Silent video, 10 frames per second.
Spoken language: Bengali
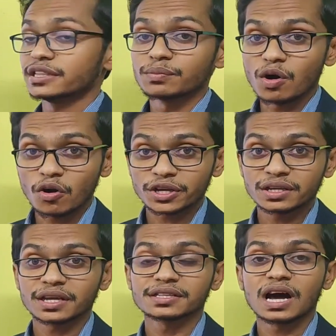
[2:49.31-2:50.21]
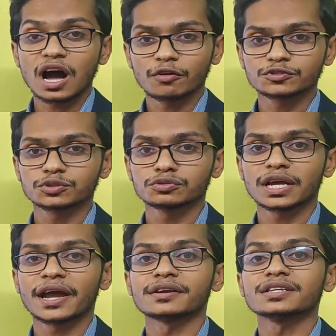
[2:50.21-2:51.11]
ইন দ্য মর্নিং ইন দ্য
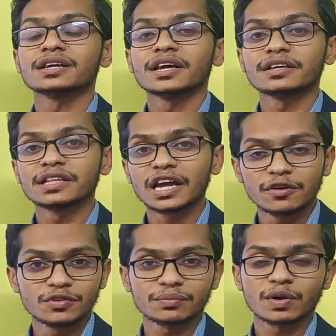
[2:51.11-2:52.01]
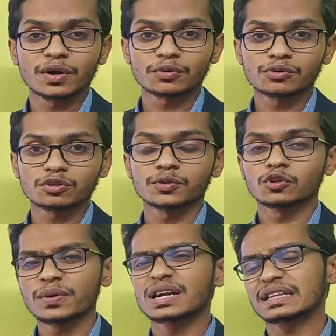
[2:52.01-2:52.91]
আফটারনুন অ্যান্ড ইন দ্য ইভিনিং ব্যবহার করতে হবে
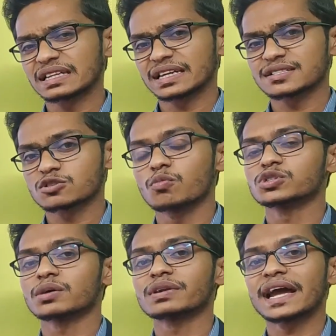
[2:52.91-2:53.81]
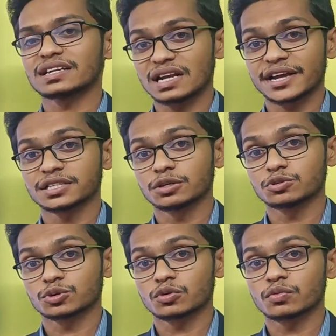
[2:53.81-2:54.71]
তবে রাতের ক্ষেত্রে অবশ্যই আমরা অ্যাট নাইট
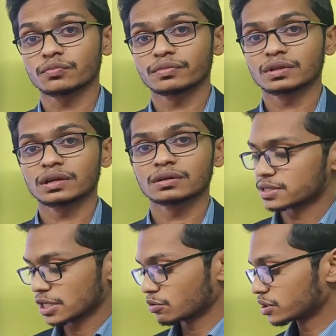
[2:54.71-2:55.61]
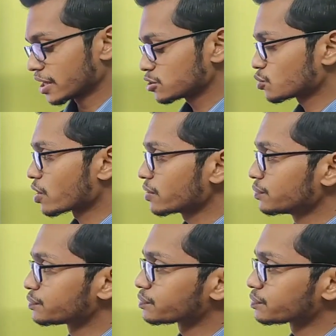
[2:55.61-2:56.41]
ইউজ করবো চেক দ্য নেক্সট ওয়ান